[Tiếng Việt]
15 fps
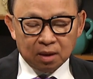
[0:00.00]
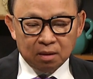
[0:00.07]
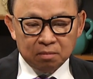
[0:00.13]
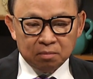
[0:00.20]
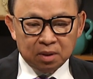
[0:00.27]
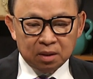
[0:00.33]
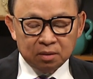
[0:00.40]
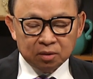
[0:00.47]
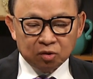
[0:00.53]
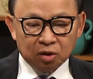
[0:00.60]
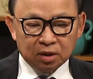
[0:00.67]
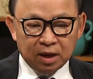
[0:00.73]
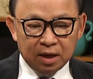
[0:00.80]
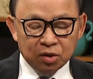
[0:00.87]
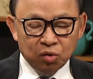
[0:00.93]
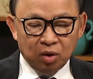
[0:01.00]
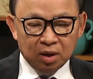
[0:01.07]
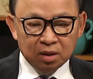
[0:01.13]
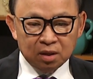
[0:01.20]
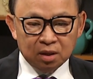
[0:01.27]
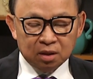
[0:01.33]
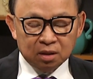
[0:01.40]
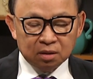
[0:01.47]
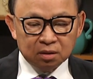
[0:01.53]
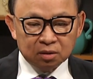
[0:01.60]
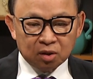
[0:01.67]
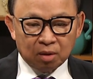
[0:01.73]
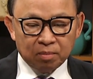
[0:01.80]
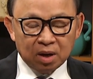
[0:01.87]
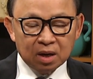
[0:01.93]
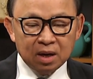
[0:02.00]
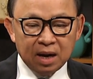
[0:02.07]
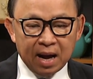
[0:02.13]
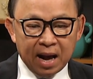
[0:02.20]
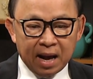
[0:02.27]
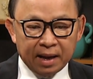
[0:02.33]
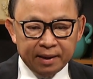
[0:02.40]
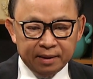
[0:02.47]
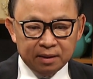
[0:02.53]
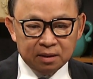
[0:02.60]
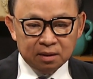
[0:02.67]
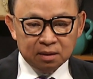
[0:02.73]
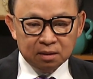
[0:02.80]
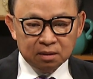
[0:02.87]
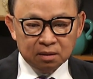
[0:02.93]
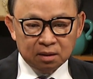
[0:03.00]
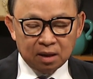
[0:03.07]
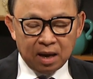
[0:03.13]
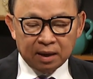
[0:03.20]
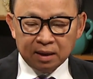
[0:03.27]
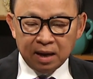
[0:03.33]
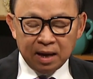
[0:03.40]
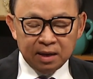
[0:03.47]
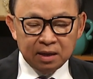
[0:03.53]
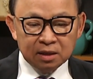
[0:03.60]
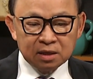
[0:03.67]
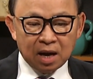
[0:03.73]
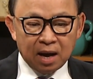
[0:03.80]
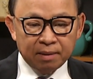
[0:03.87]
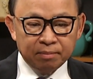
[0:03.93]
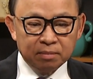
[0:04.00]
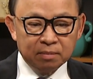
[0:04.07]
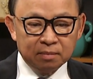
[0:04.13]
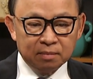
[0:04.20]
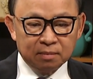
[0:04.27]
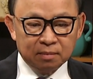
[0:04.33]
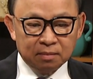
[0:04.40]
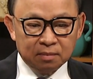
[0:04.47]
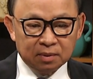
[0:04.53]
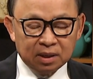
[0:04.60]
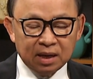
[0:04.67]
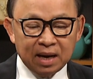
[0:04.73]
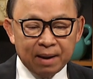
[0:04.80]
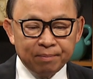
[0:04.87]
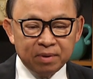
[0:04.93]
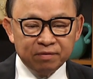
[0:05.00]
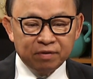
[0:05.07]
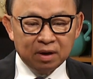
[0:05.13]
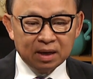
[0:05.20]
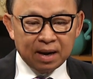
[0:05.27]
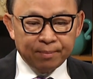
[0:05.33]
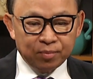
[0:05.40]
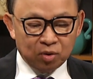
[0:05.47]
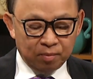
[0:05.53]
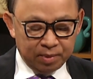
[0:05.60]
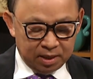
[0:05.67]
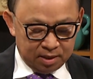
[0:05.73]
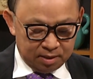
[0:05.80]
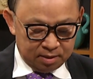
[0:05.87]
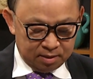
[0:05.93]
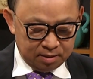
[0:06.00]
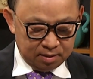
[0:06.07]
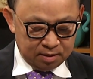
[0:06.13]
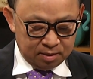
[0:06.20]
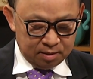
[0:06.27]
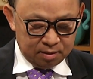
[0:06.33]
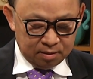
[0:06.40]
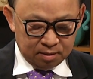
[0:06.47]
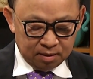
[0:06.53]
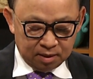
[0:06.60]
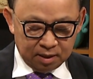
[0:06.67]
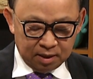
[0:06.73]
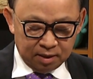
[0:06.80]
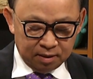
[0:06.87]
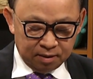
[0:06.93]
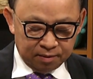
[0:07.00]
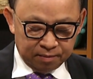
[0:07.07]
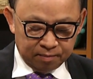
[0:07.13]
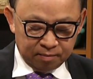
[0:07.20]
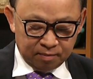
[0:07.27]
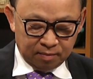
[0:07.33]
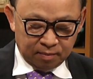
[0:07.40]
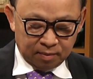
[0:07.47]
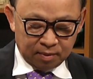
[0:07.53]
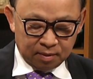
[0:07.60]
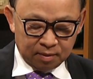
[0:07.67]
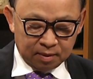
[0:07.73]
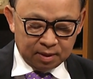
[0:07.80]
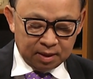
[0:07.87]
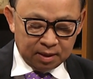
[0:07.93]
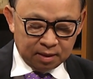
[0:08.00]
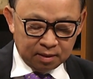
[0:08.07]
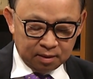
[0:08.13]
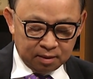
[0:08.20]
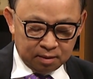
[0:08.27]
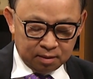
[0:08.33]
mình có thể chuyển nhượng cho bất cứ ai at any time cái năm mươi phần trăm của mình. Ok. Ok. Cái